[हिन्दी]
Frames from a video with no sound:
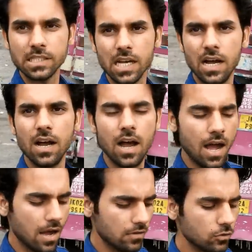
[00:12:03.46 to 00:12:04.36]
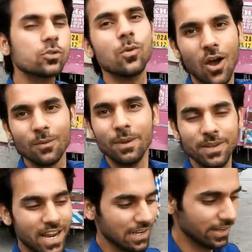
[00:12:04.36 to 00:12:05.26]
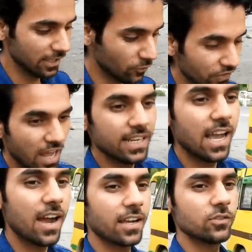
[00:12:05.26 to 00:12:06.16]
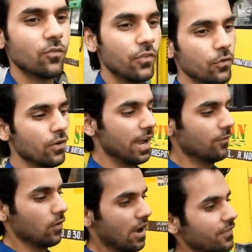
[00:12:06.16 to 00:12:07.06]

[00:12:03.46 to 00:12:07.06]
मज़ा उस ब्लॉग में भी आने वाला है तो फिलहाल यहाँ का जो व्यू है वो